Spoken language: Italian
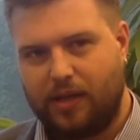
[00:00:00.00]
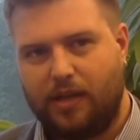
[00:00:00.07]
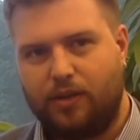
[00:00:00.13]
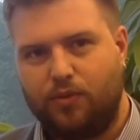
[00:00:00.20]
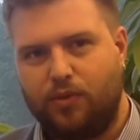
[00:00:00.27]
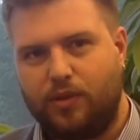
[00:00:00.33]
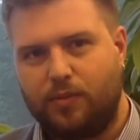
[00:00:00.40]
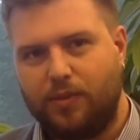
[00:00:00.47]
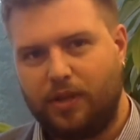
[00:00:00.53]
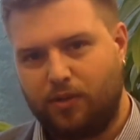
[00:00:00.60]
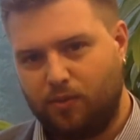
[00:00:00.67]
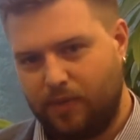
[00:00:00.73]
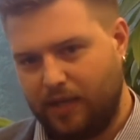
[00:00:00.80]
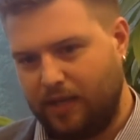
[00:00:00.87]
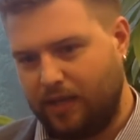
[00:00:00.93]
all'ultima
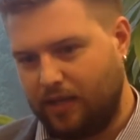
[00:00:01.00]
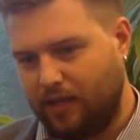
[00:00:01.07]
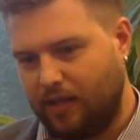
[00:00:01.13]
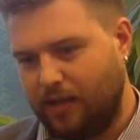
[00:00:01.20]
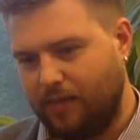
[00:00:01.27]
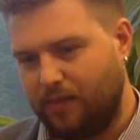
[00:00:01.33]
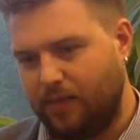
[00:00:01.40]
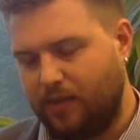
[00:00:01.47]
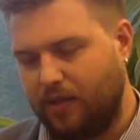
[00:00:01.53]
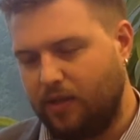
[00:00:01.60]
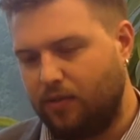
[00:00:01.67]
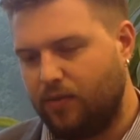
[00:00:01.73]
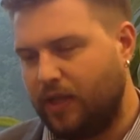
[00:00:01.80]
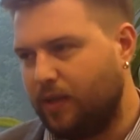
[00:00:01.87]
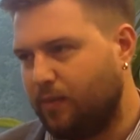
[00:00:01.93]
domenica di
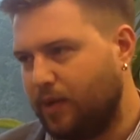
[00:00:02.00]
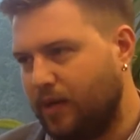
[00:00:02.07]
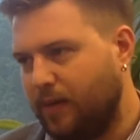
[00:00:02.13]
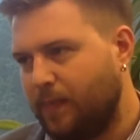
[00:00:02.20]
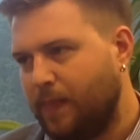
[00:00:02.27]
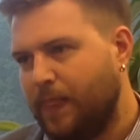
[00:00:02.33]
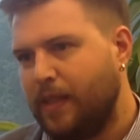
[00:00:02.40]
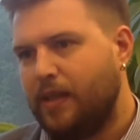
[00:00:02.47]
novembre